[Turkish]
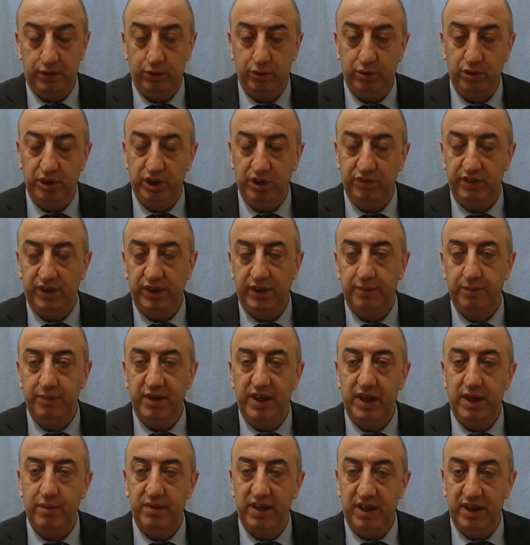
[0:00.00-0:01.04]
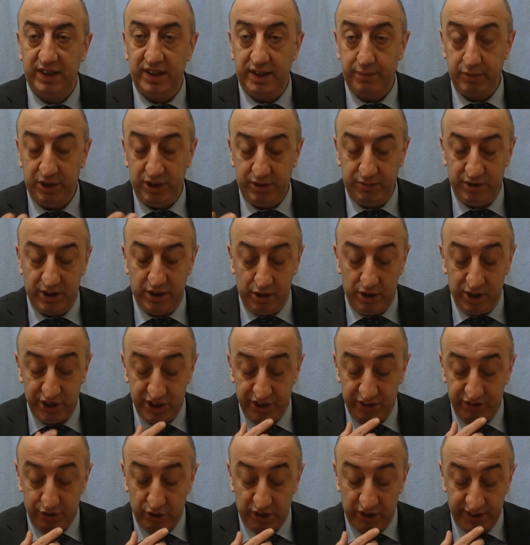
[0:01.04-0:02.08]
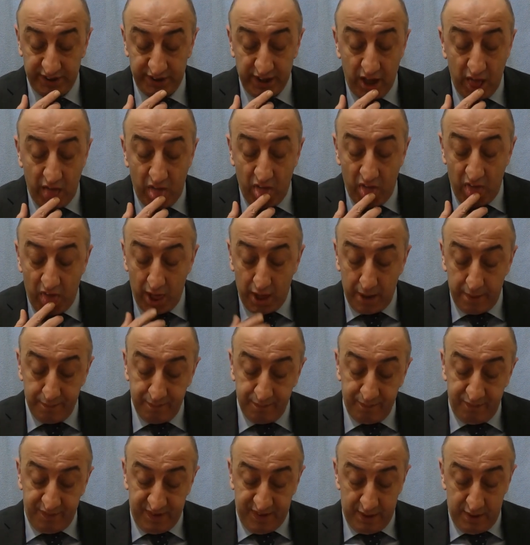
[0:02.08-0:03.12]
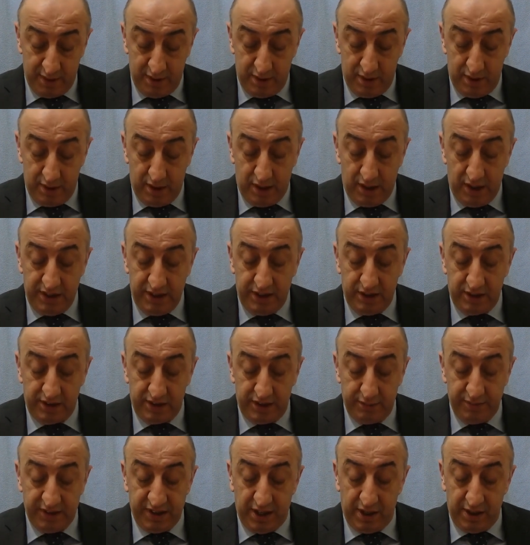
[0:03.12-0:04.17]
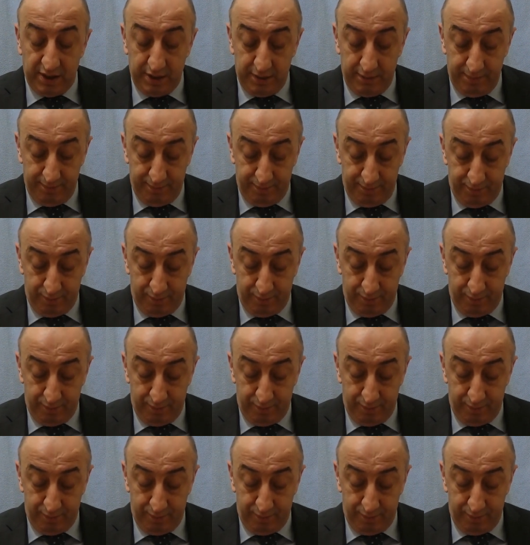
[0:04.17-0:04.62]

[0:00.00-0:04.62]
Su işi falan beraber anlatmıştık daha önceki yıllarda. Ali Yıldırım geldi.